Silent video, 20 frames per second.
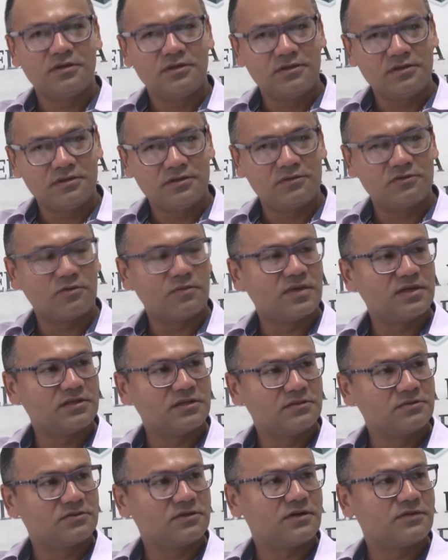e
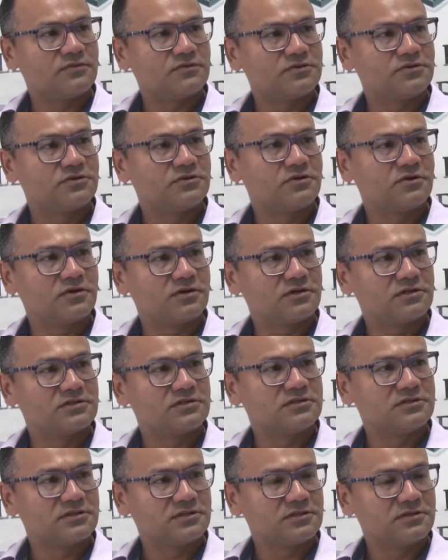combatendo o tráfico de drogas
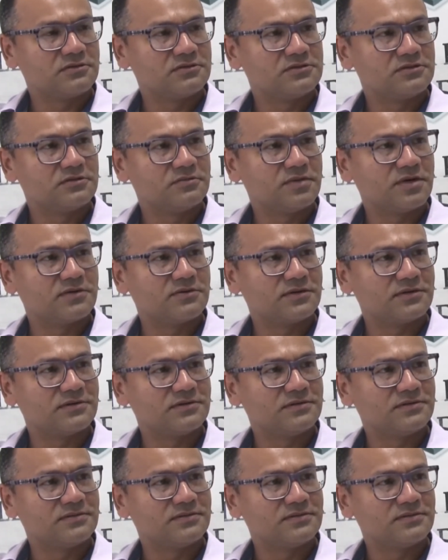em Santa Luzia do Paranã.